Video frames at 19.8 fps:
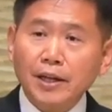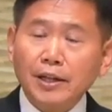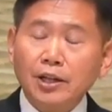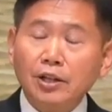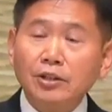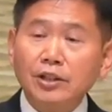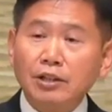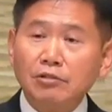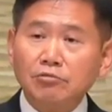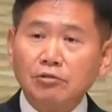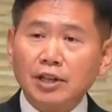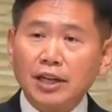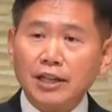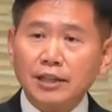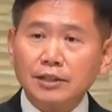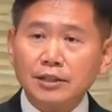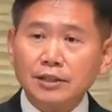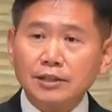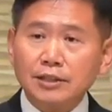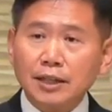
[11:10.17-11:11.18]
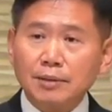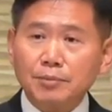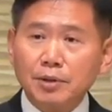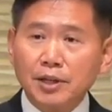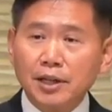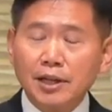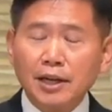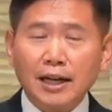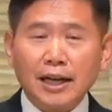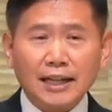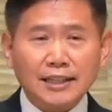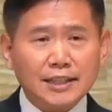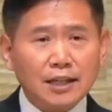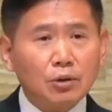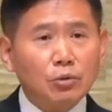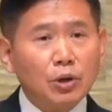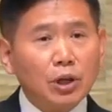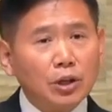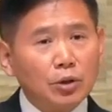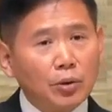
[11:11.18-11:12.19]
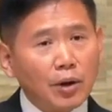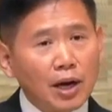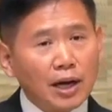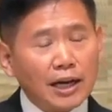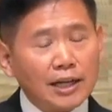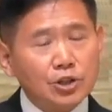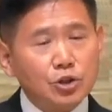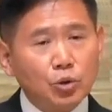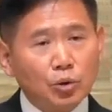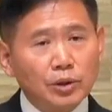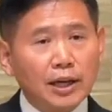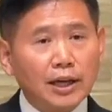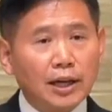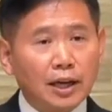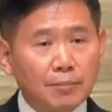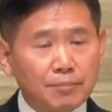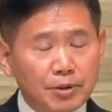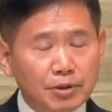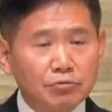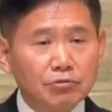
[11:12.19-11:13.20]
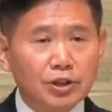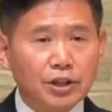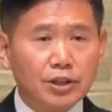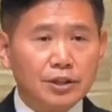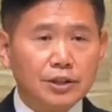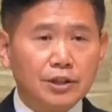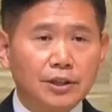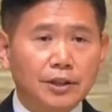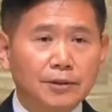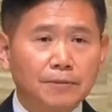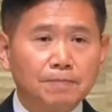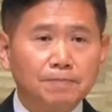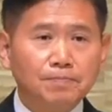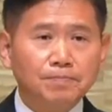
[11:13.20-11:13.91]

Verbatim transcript: 현대 국가의 시스템을 가장 오랫동안 갖춰온 나라가 미국이었어요.